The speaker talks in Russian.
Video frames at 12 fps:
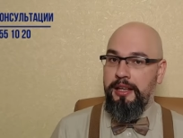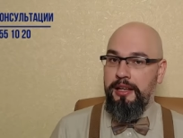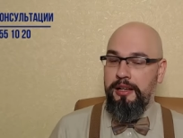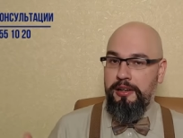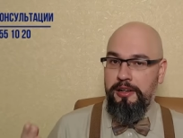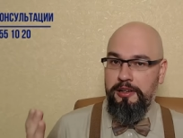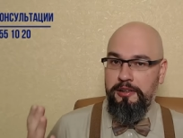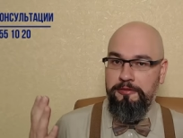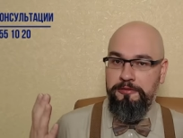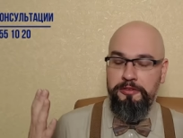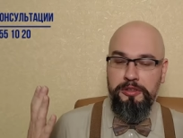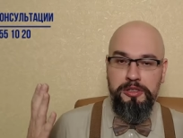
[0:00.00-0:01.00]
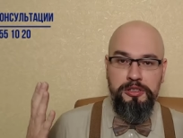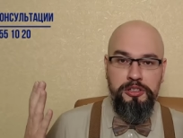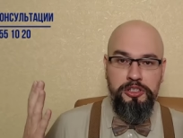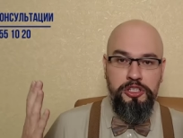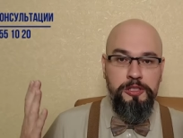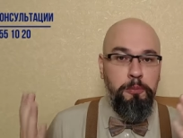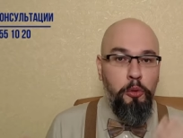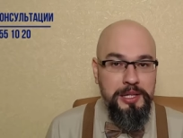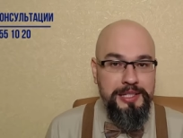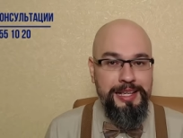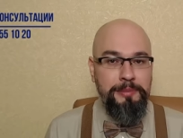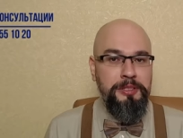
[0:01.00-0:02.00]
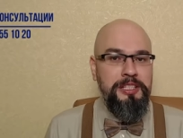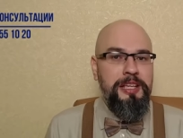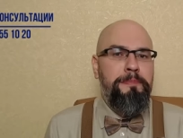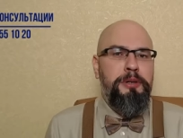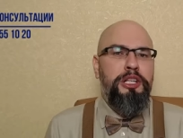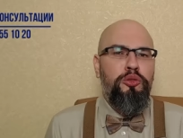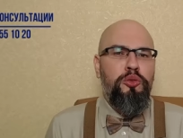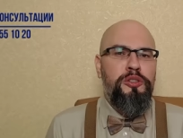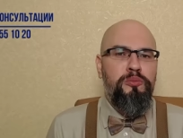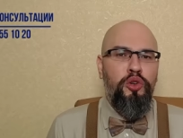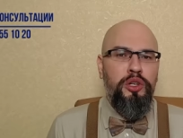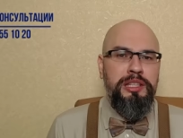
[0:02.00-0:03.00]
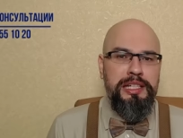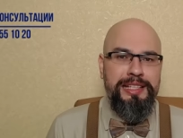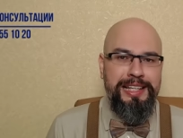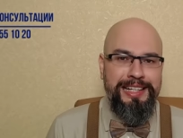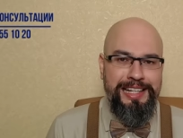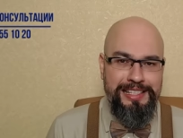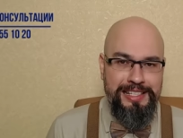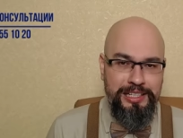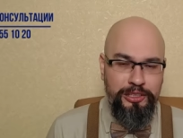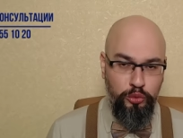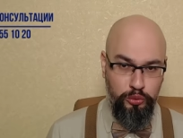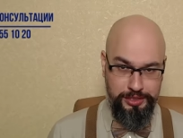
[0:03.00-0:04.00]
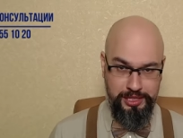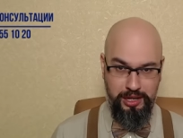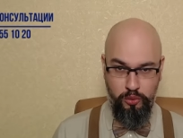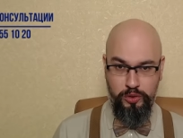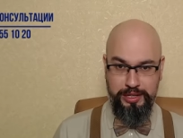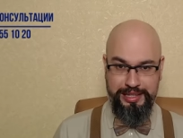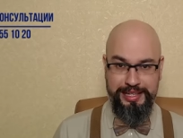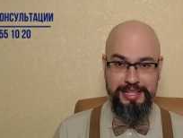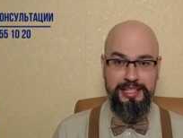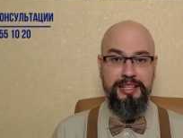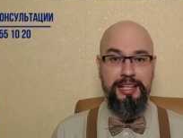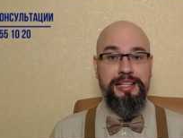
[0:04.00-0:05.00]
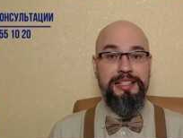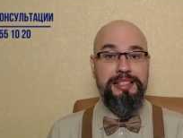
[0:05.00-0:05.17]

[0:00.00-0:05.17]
в способ, не предусмотренный Конституцией Украины,